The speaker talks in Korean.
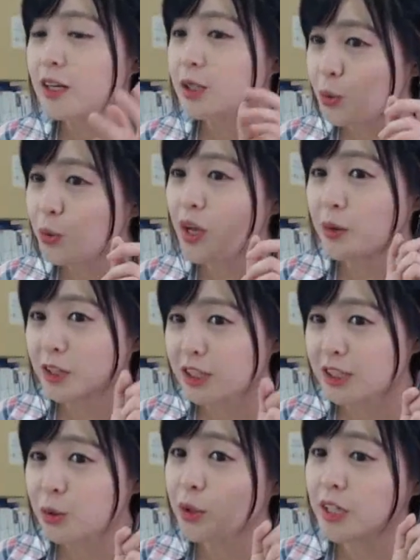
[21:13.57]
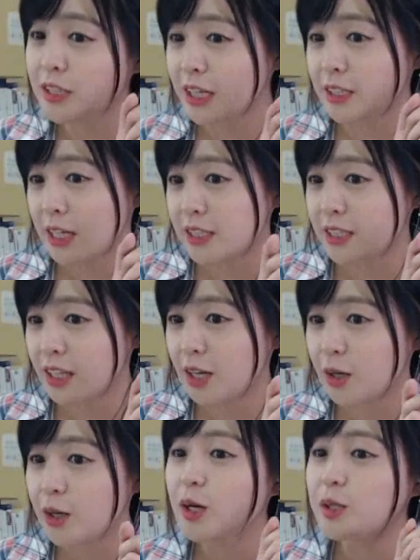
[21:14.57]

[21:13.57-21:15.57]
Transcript: 중요한 것은 여기는 제일 괜찮아요.